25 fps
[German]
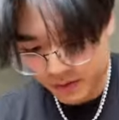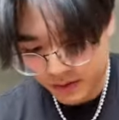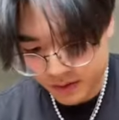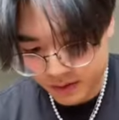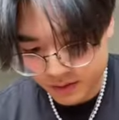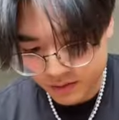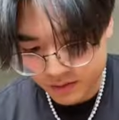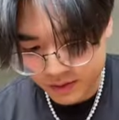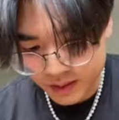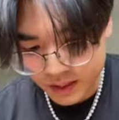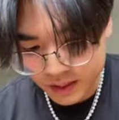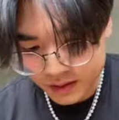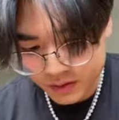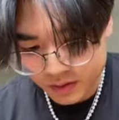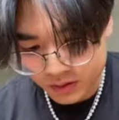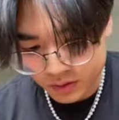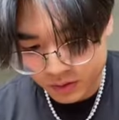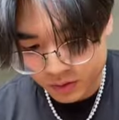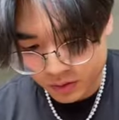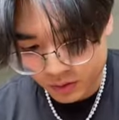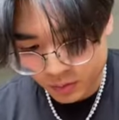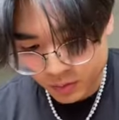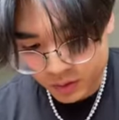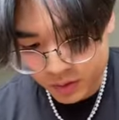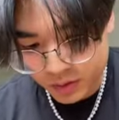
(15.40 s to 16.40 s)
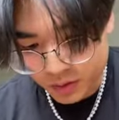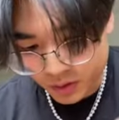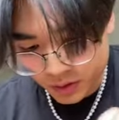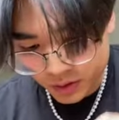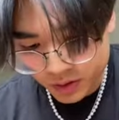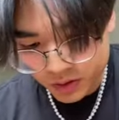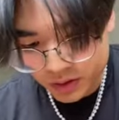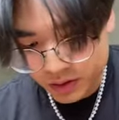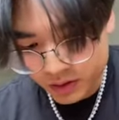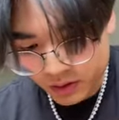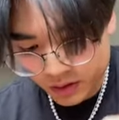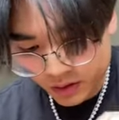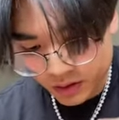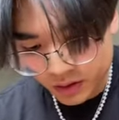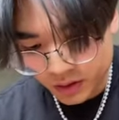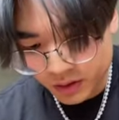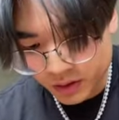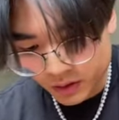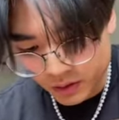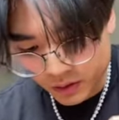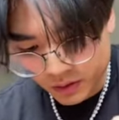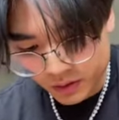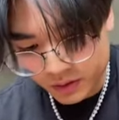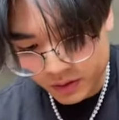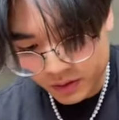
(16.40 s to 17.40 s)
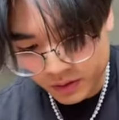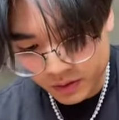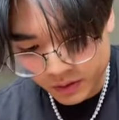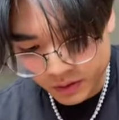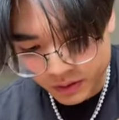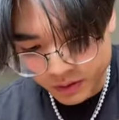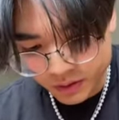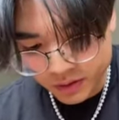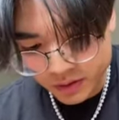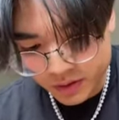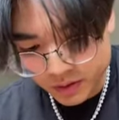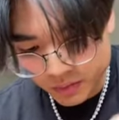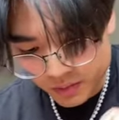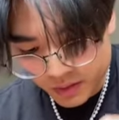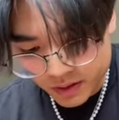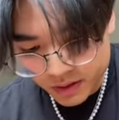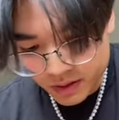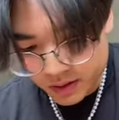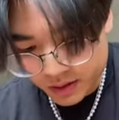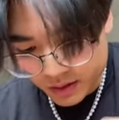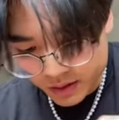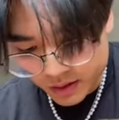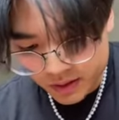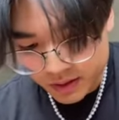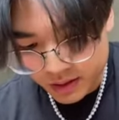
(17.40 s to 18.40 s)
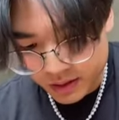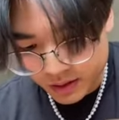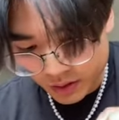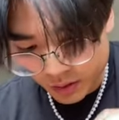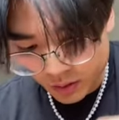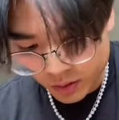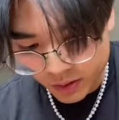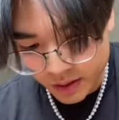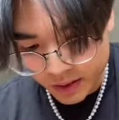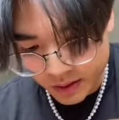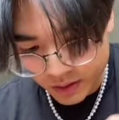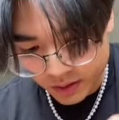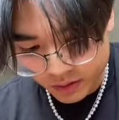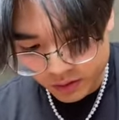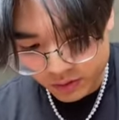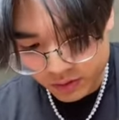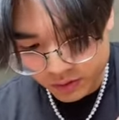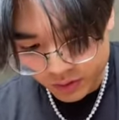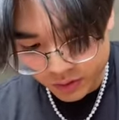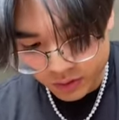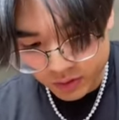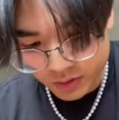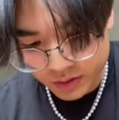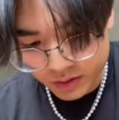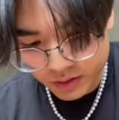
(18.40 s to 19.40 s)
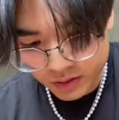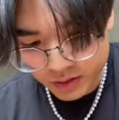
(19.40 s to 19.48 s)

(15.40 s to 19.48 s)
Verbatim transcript: gewartet und umgerührt. Und die Milch ist halt auch eingefroren.